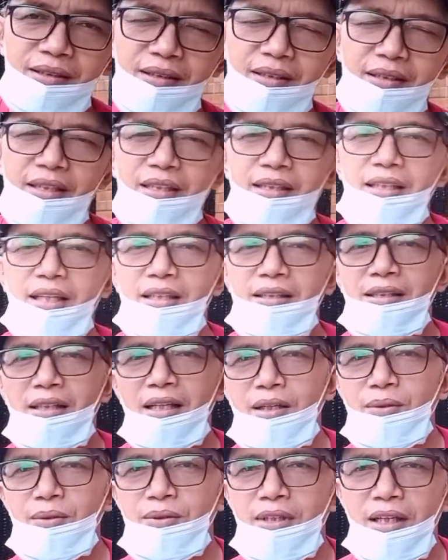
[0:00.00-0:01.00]
kita
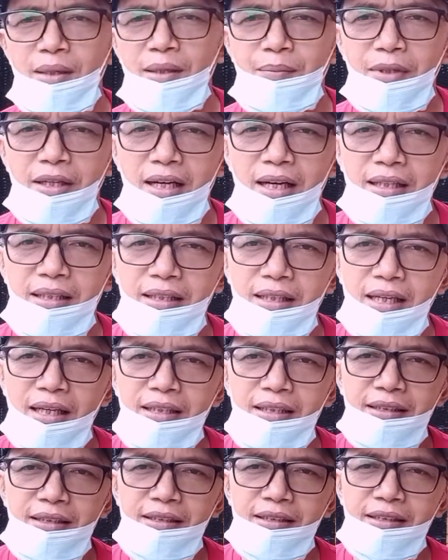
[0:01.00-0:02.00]
selalu dalam
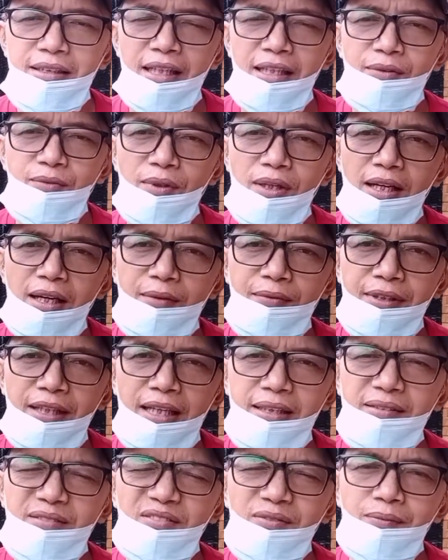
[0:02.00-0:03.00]
keadaan sehat
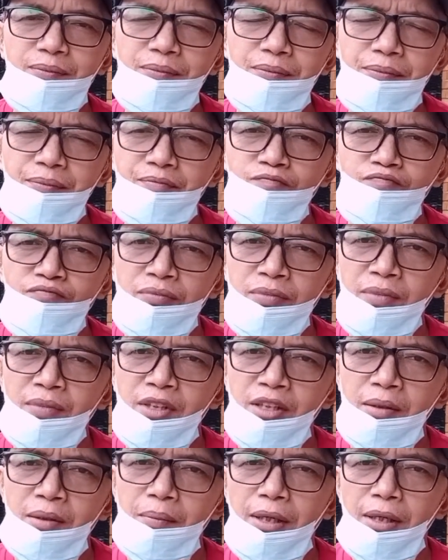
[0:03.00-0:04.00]
walafiat,
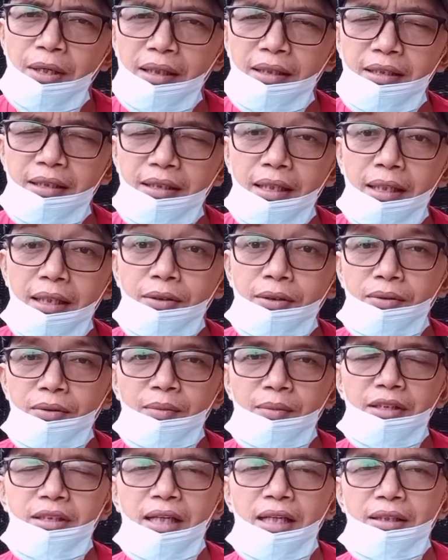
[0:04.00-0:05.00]
bahagia itu
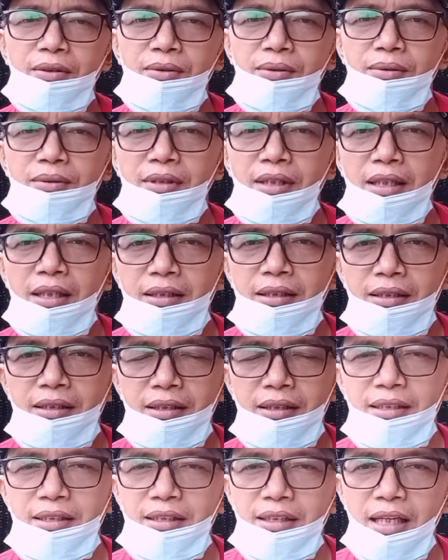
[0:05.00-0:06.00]
nomor satu dan
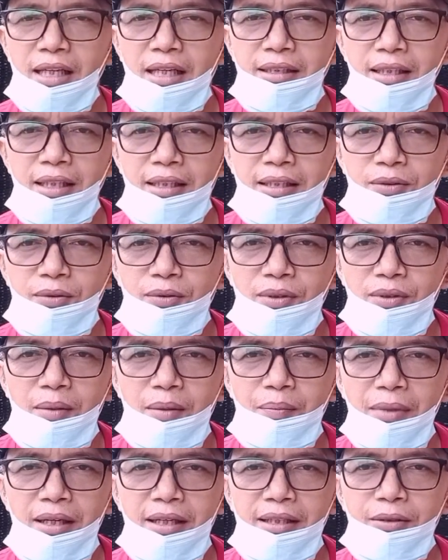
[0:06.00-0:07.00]
kesehatan itu yang
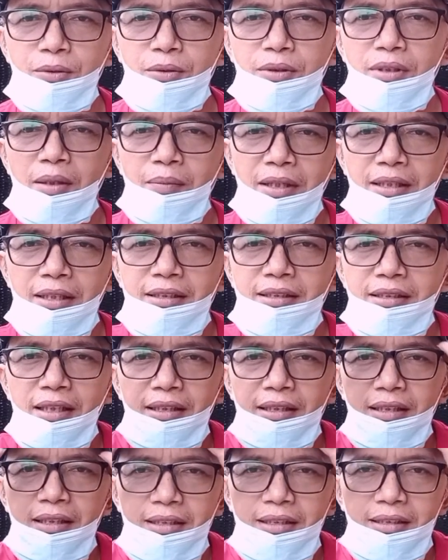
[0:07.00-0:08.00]
paling utama
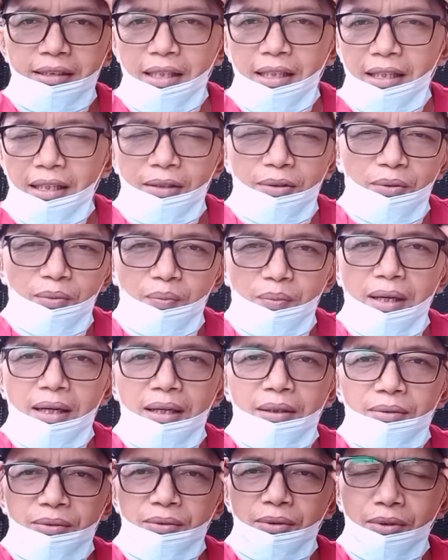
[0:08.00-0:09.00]
jadi jangan
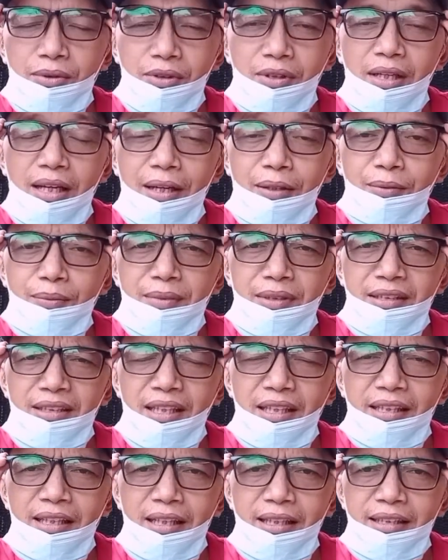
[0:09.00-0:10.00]
lupa untuk selalu
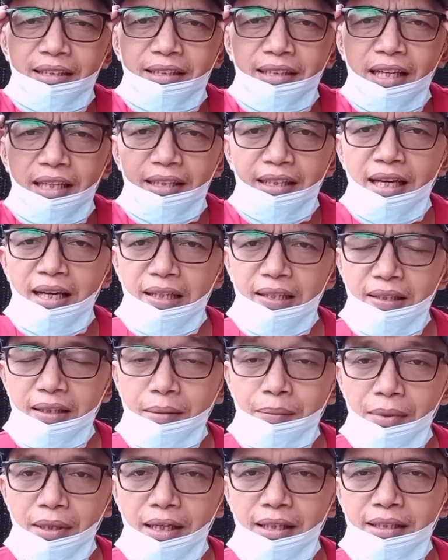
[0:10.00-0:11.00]
menjaga kesehatan
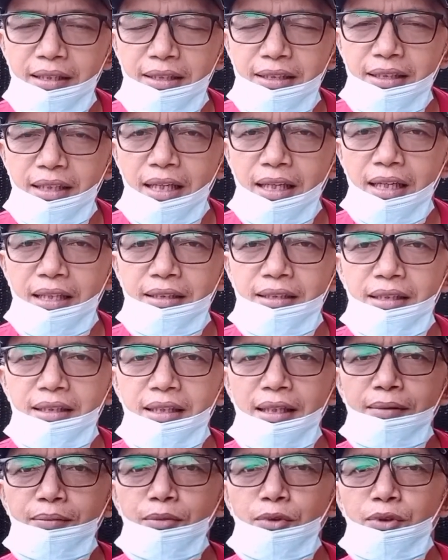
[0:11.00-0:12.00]
apalagi sekarang
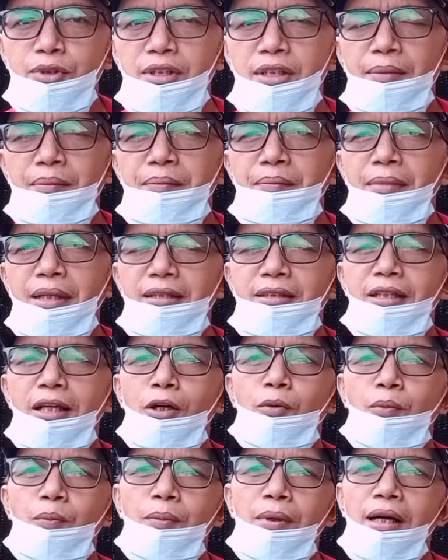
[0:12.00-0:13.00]
sedang musim
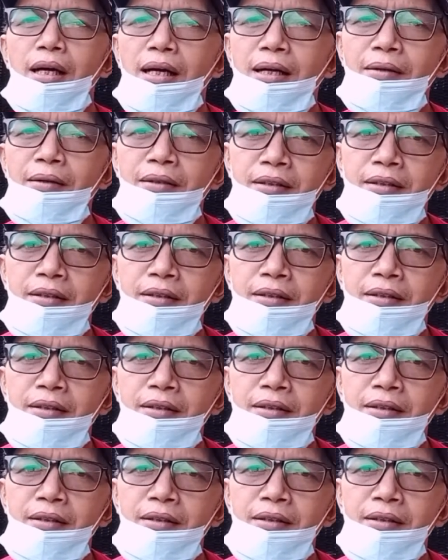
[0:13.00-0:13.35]
pancaroba